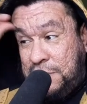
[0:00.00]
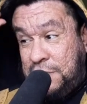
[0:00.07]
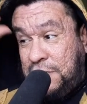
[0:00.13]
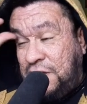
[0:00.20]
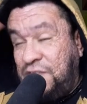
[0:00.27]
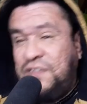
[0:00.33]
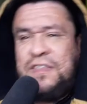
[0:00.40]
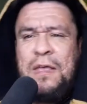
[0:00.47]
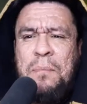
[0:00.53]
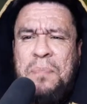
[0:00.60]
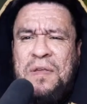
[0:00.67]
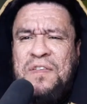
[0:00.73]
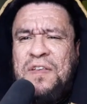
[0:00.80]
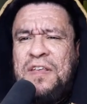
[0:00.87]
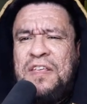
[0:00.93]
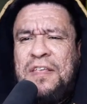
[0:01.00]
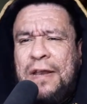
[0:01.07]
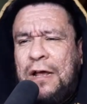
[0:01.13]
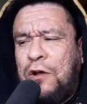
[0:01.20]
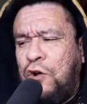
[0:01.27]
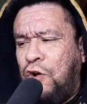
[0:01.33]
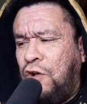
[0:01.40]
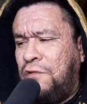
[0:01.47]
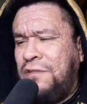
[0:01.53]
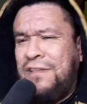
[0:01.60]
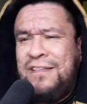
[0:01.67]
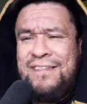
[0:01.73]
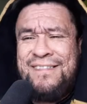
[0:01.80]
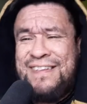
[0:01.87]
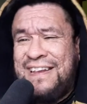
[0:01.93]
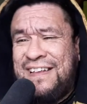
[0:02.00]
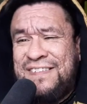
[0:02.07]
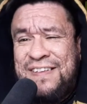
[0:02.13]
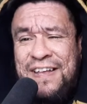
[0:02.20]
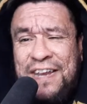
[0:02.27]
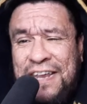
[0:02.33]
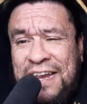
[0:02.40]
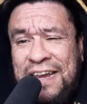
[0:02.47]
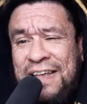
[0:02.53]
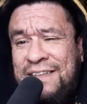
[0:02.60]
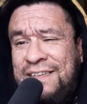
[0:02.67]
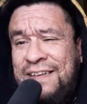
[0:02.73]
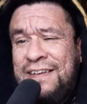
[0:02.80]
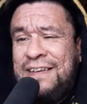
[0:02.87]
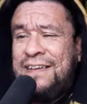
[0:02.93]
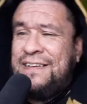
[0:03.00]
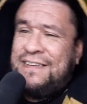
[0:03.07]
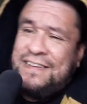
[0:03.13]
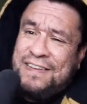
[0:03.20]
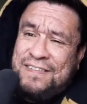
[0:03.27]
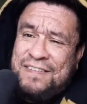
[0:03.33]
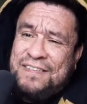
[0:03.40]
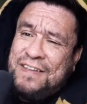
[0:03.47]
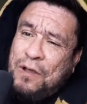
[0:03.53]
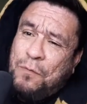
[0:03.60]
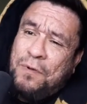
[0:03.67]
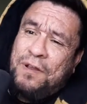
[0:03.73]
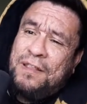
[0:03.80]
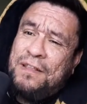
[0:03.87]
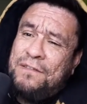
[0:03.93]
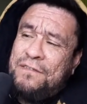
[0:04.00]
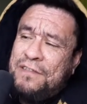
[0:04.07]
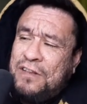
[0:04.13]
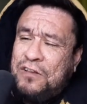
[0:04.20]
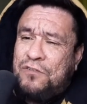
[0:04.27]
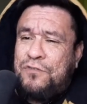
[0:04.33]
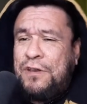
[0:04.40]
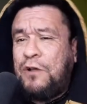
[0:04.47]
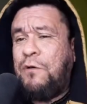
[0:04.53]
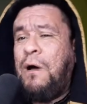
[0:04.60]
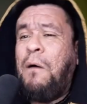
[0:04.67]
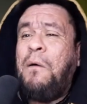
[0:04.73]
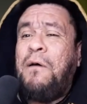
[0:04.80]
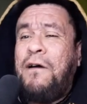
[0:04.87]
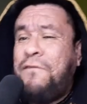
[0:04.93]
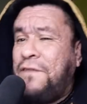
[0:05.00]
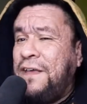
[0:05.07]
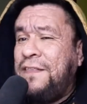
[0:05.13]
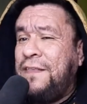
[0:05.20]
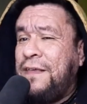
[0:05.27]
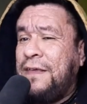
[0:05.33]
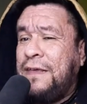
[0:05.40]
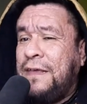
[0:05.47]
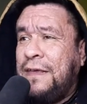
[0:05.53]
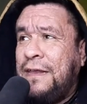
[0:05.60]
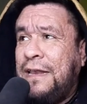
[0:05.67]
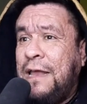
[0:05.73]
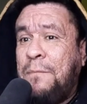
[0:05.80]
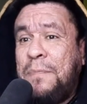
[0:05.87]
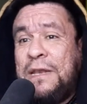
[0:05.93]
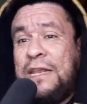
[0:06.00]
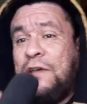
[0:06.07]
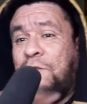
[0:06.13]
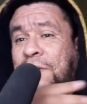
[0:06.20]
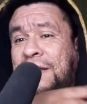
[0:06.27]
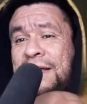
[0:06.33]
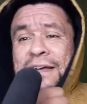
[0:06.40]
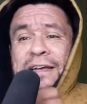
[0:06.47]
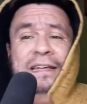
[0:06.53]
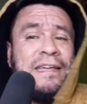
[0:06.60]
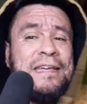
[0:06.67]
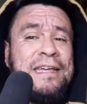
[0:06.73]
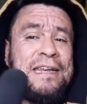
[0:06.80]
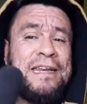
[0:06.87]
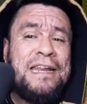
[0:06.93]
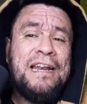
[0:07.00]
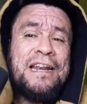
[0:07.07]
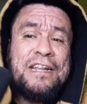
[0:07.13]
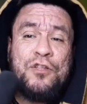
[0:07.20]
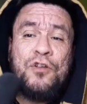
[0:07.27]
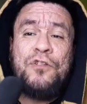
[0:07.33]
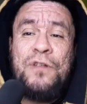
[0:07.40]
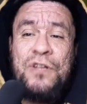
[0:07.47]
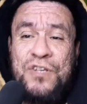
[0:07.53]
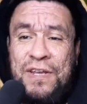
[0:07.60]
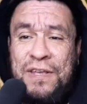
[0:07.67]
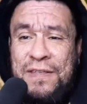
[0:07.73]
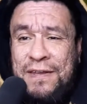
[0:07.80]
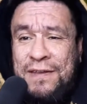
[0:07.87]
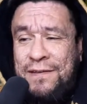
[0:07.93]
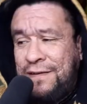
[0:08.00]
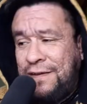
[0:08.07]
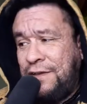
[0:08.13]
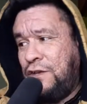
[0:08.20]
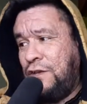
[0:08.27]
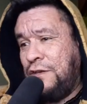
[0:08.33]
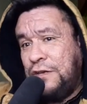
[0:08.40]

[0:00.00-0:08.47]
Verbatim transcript: que es esta especie de dragón de las arenas que si se acuerdan lo tragó a Boba Fett eh, en la película en el Retorno del Jedi, ahí